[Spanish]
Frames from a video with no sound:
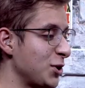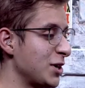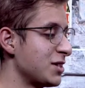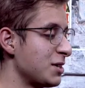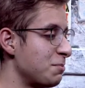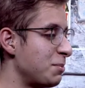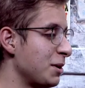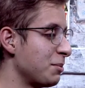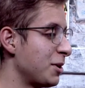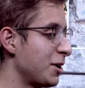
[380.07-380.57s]

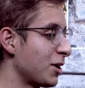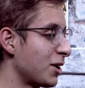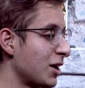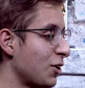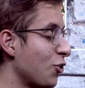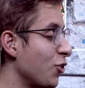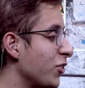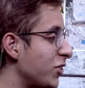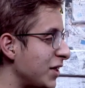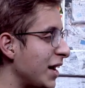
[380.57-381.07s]
ese primer
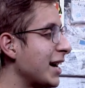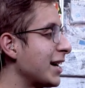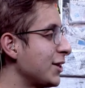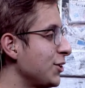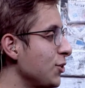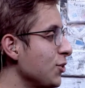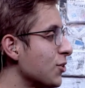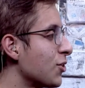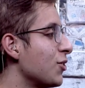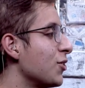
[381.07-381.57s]

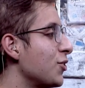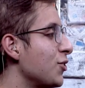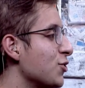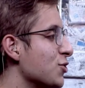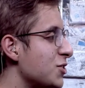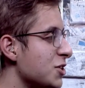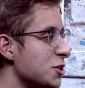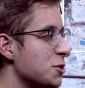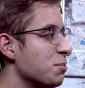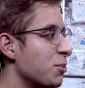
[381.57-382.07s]
contacto con
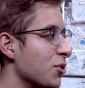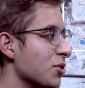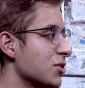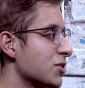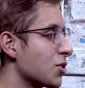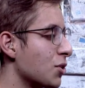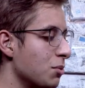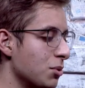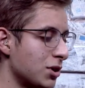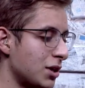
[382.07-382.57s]
los
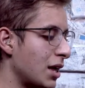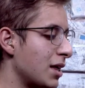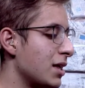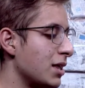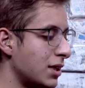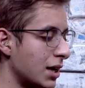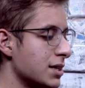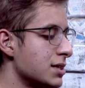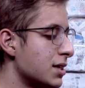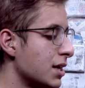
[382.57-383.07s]
esports? ¿Cómo te
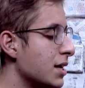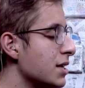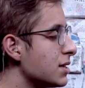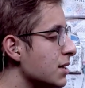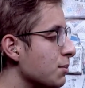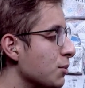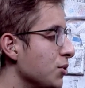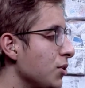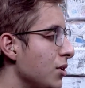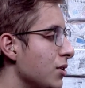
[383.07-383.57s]
adentraste en
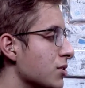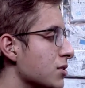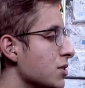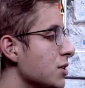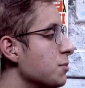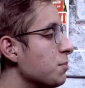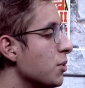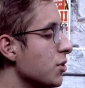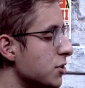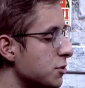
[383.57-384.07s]
este mundo de los
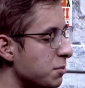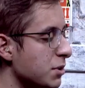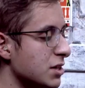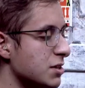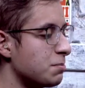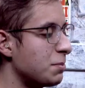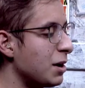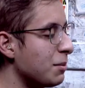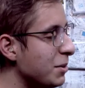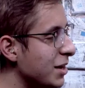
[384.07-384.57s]
esports,
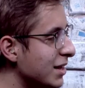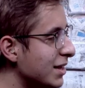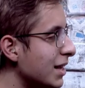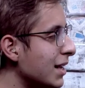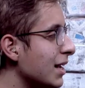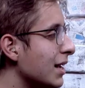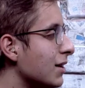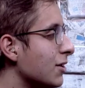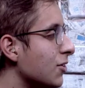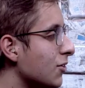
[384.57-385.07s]
principalmente en